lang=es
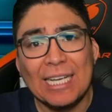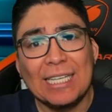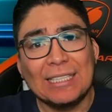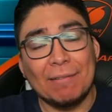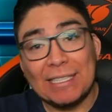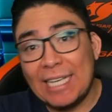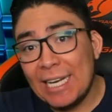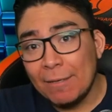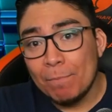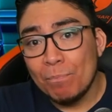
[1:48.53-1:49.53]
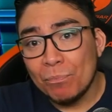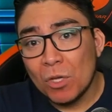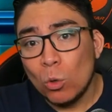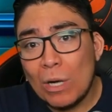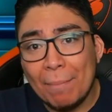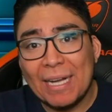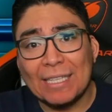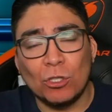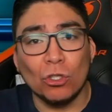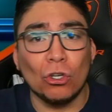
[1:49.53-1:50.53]
Se va a hacer una
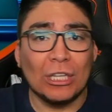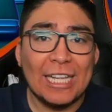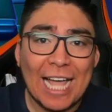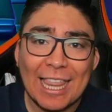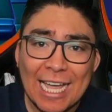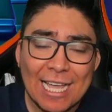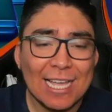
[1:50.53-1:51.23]
migración ordenada.